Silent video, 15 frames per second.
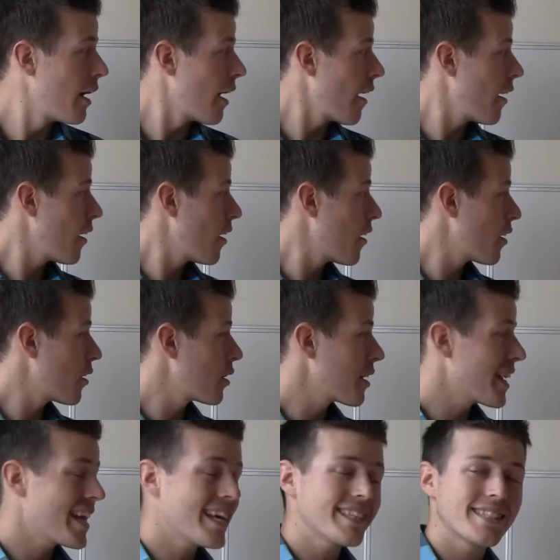Euh,
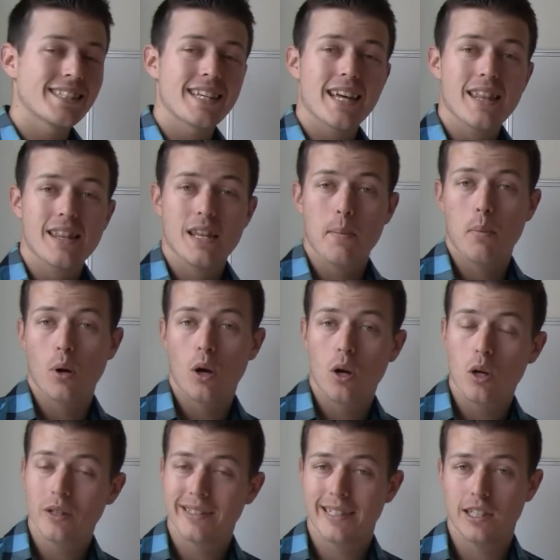Étienne n'est pas
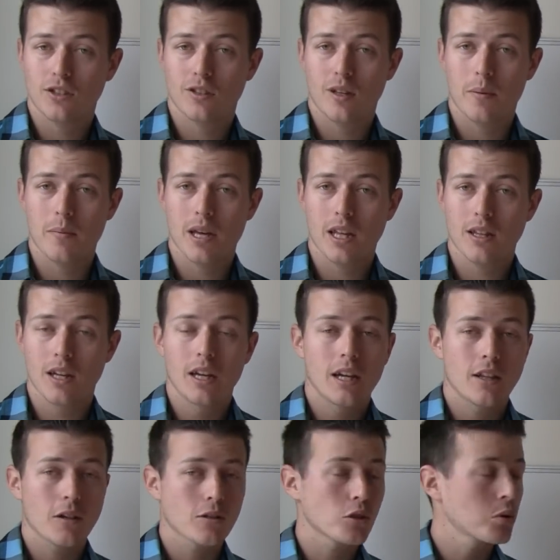là cette semaine,
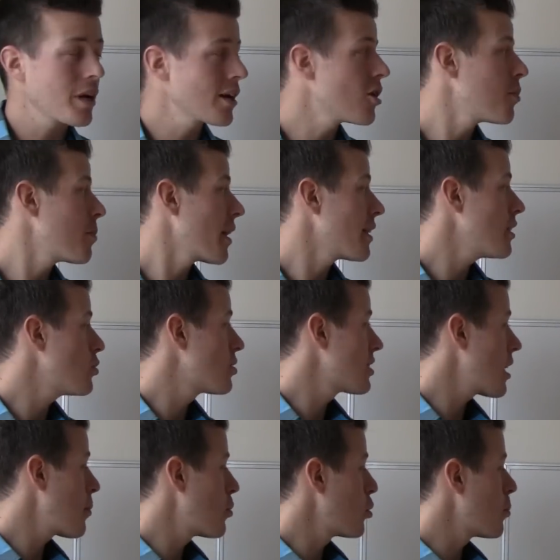donc je suis accompagné du
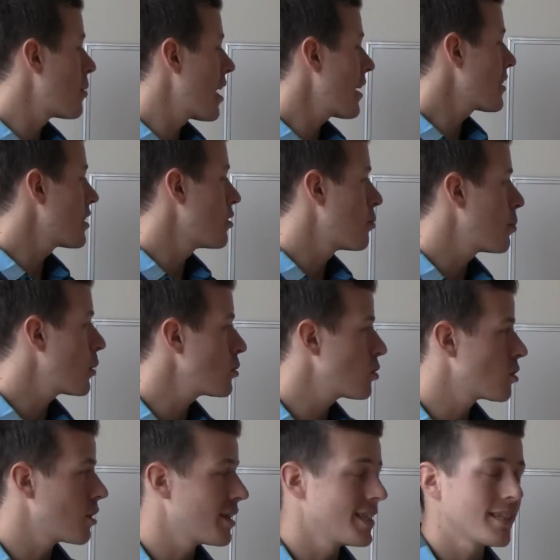tableau blanc qui nous
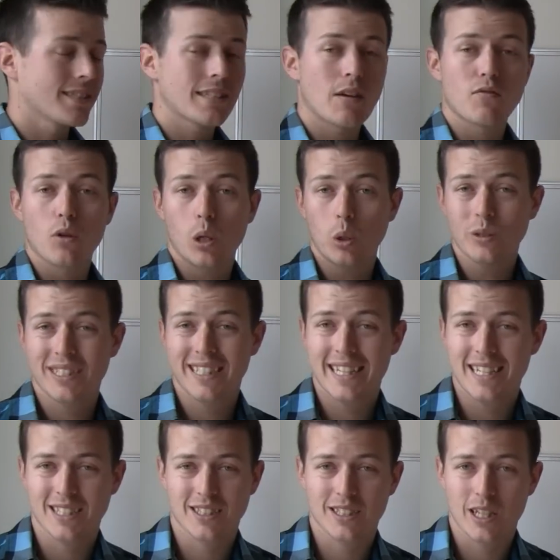pose des savoureuses
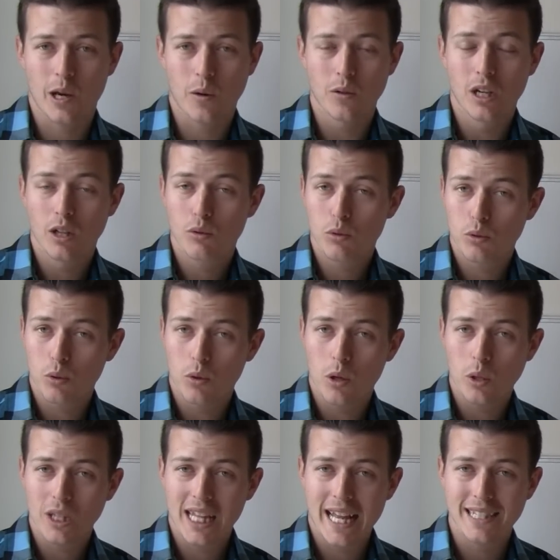questions tout au
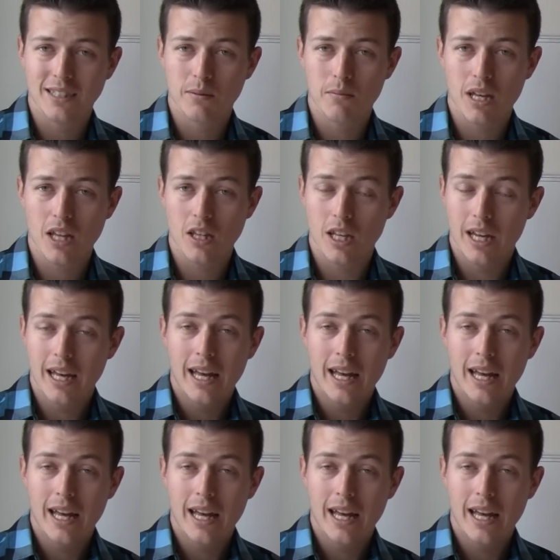long de la semaine.